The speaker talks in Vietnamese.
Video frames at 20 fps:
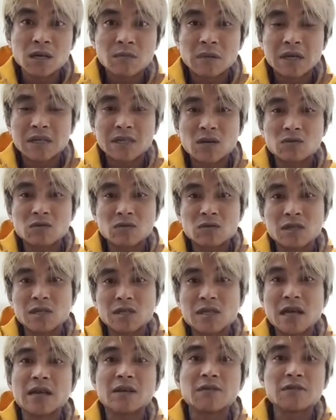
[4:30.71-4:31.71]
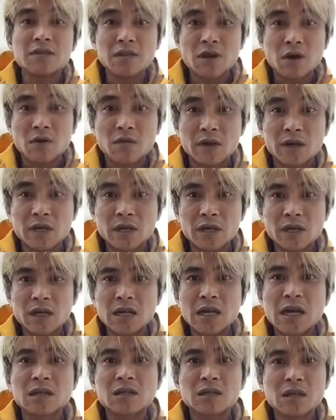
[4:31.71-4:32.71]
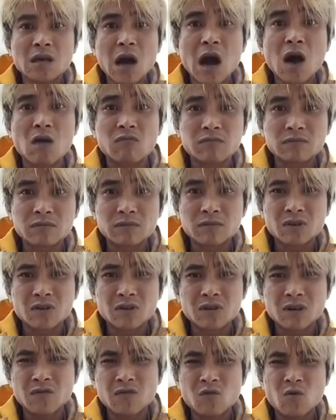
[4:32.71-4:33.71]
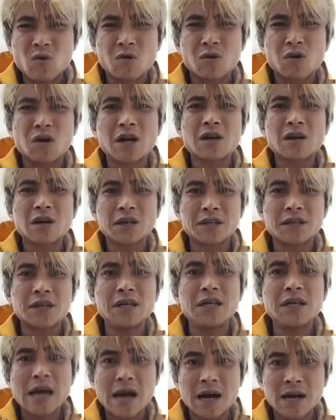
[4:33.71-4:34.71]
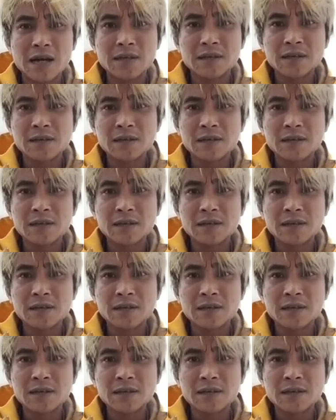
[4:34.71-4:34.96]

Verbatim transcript: mai sau tôi sẽ dạy nó nhiều về cái kỹ năng tự học nó là vua của các loại kỹ năng